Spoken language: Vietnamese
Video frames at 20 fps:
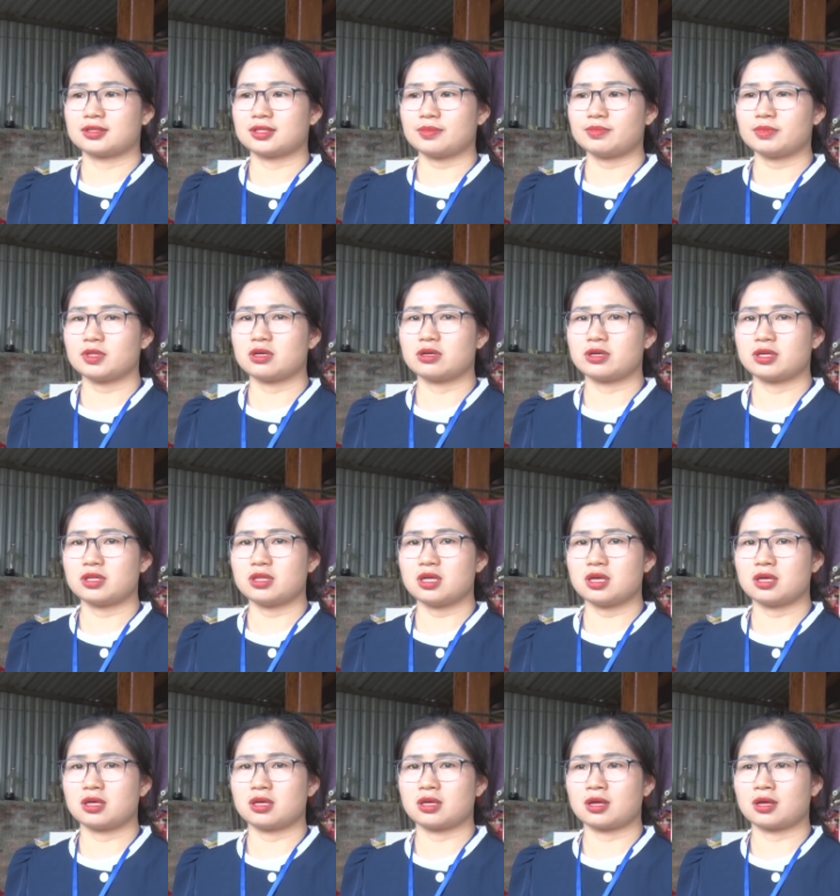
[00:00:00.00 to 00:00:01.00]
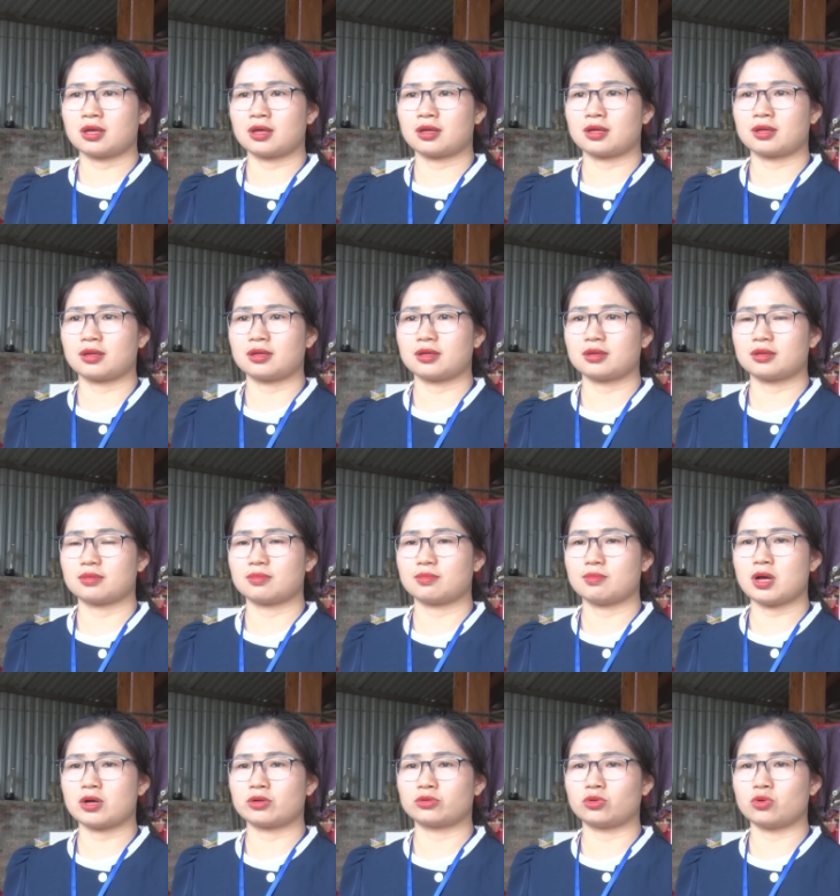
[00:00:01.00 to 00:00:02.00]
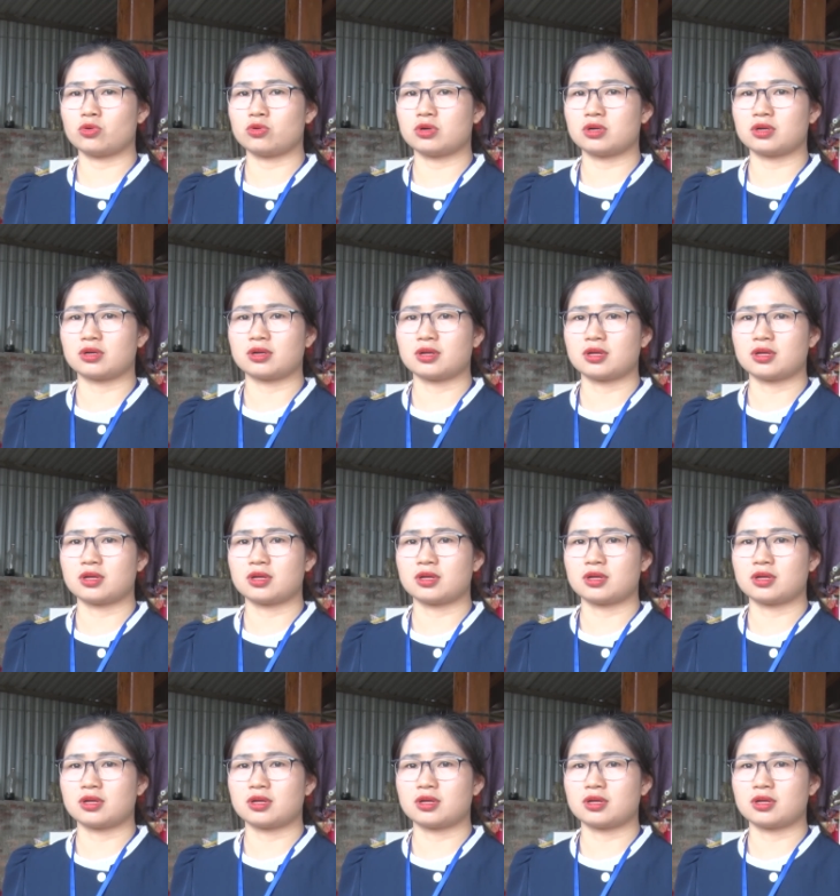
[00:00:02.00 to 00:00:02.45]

sắp tới để bảo tồn,